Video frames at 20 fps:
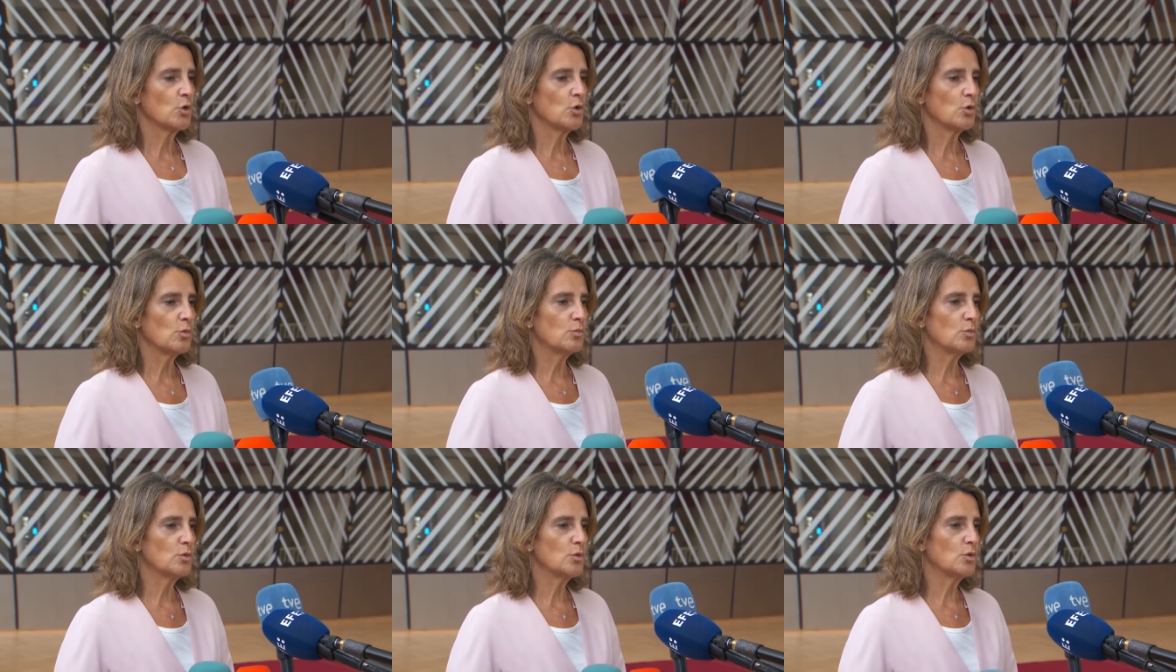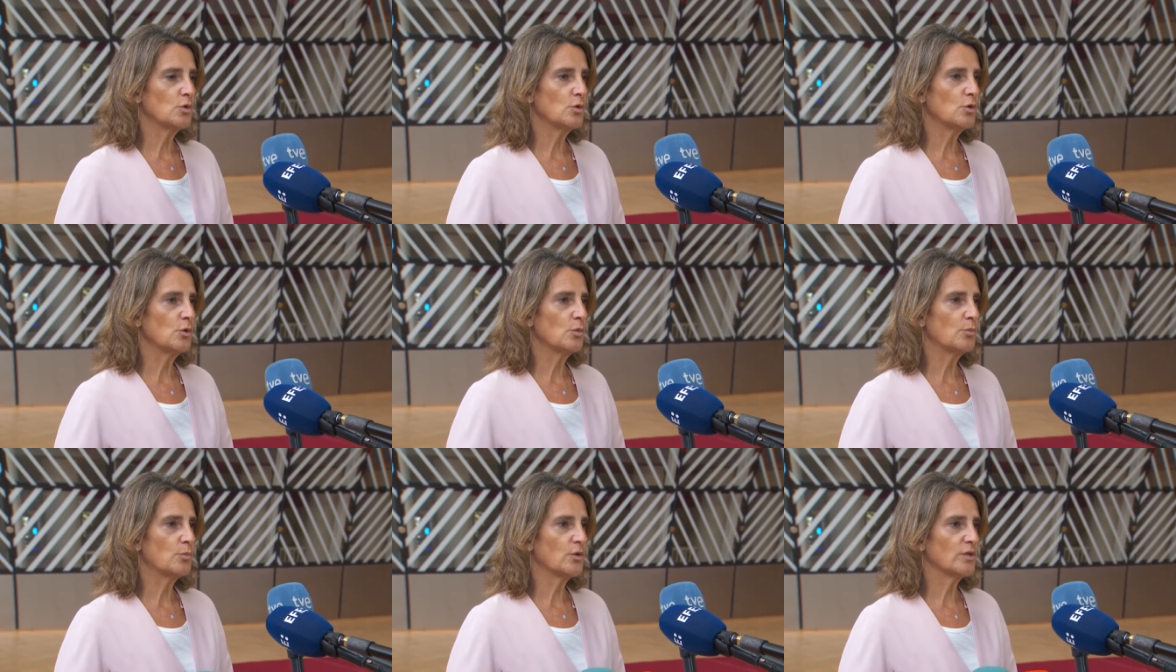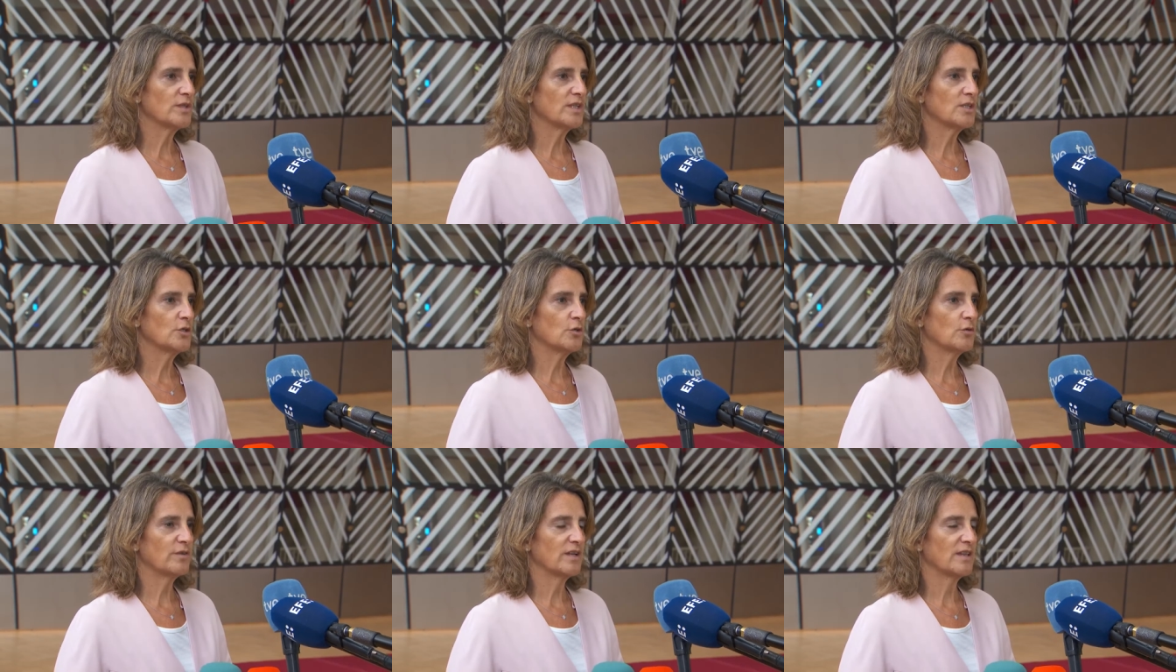cómo
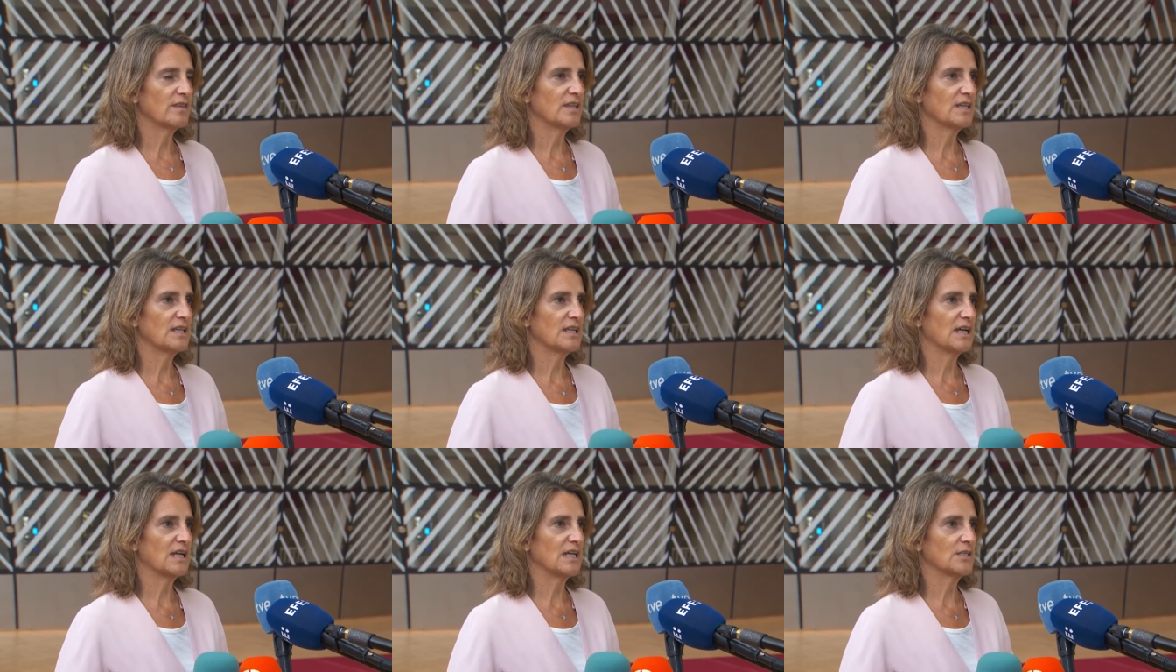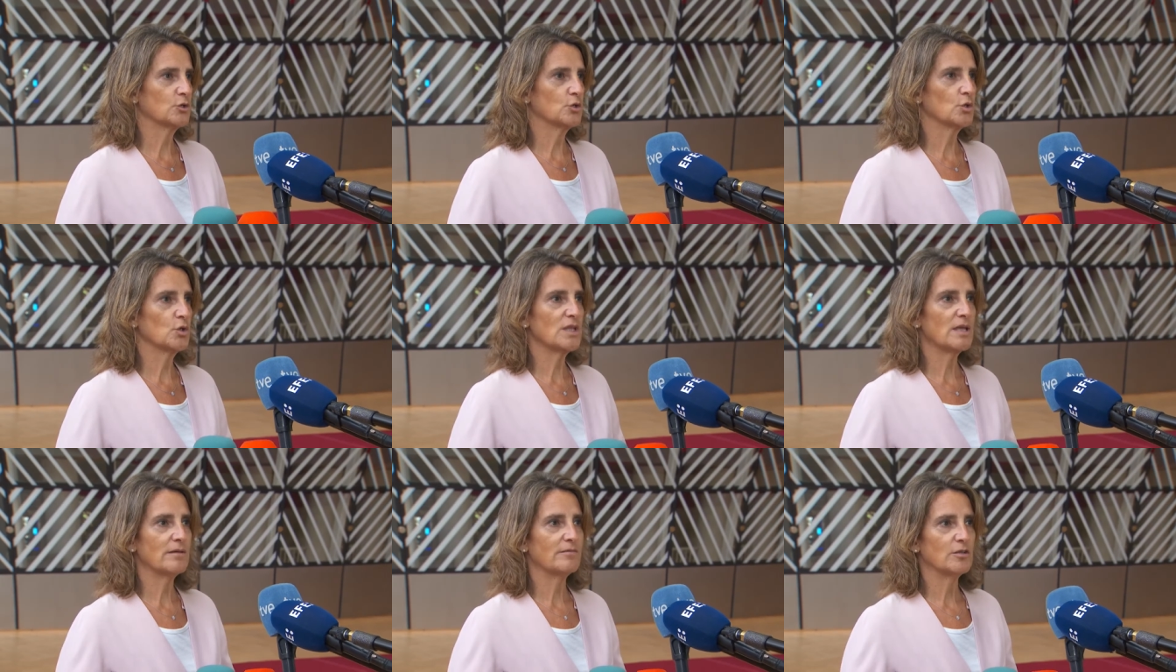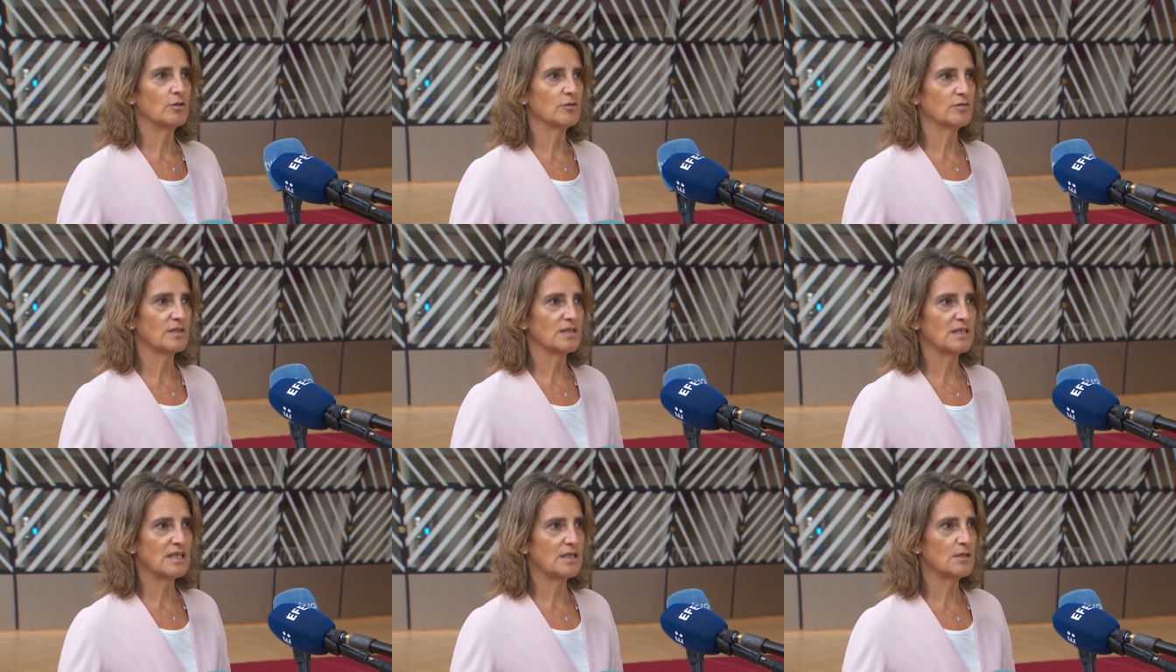poder ofrecer a toda
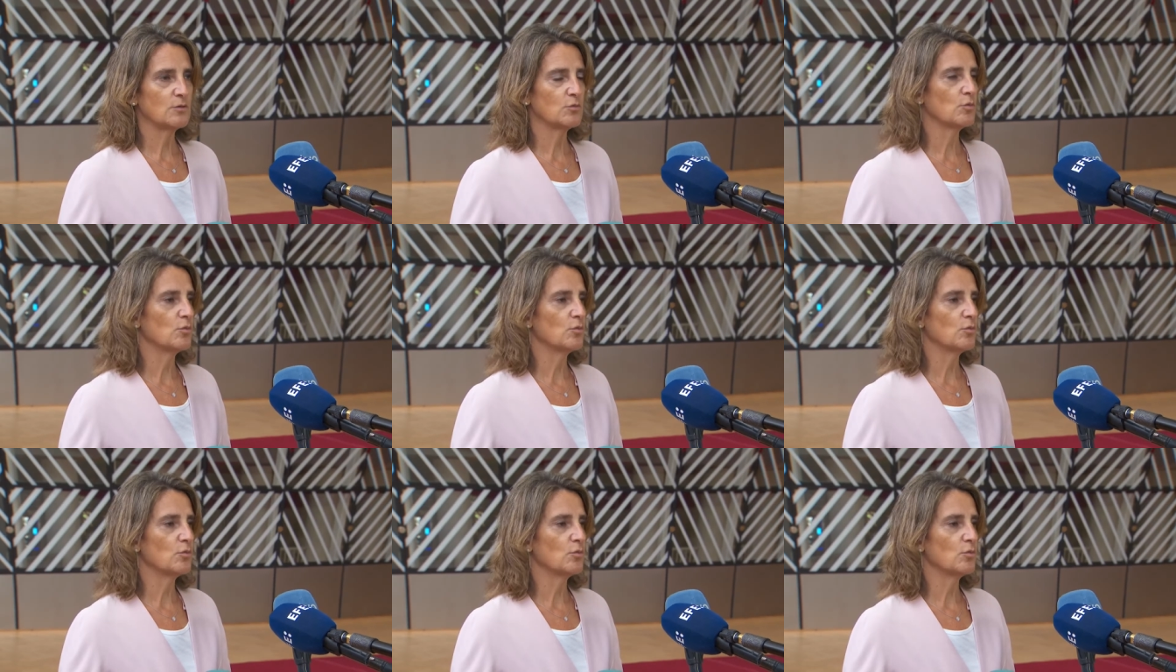velocidad